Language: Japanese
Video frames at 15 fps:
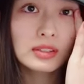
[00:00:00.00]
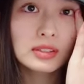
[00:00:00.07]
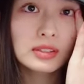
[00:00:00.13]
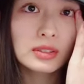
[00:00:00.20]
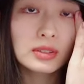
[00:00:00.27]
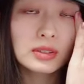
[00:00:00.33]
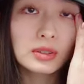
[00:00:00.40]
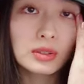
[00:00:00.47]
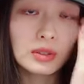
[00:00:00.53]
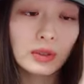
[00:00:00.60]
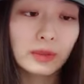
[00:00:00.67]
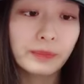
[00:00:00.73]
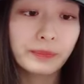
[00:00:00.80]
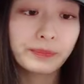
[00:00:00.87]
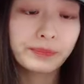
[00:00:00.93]
ちょっと
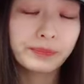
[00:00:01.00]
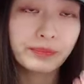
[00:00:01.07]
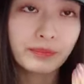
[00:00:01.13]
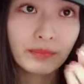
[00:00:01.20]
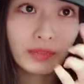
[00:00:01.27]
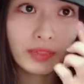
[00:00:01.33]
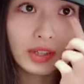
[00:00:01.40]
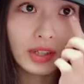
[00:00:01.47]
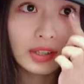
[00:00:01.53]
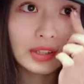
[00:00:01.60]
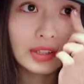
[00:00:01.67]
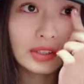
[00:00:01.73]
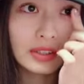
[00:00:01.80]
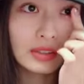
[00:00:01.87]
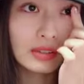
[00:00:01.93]
あれ
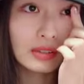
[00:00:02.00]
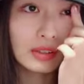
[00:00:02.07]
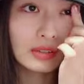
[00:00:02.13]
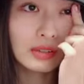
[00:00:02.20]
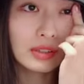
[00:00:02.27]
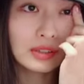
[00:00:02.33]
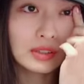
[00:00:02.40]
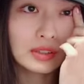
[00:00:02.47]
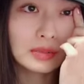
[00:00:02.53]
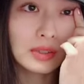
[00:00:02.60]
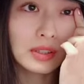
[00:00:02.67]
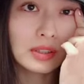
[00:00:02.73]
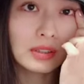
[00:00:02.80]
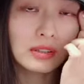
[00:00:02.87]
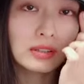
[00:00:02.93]
だけど、あの悪魔
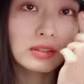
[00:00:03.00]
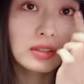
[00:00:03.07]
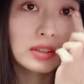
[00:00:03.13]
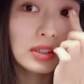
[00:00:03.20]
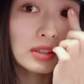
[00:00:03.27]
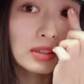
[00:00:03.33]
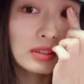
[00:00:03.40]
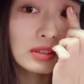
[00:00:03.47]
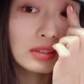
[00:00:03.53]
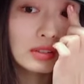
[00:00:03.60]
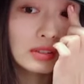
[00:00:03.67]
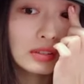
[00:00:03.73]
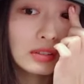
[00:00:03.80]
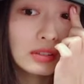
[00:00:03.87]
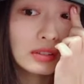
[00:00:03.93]
わかる？
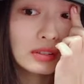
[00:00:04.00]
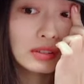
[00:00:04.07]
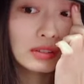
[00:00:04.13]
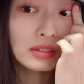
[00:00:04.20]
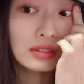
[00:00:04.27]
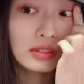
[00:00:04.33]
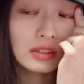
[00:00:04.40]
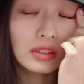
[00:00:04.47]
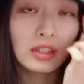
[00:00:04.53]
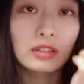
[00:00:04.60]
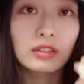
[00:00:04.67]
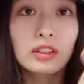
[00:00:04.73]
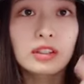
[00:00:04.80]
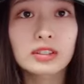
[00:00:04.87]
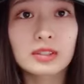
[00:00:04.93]
あ
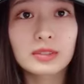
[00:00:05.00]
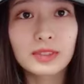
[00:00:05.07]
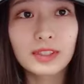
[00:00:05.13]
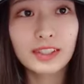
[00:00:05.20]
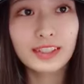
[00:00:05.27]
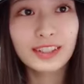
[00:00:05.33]
の悪魔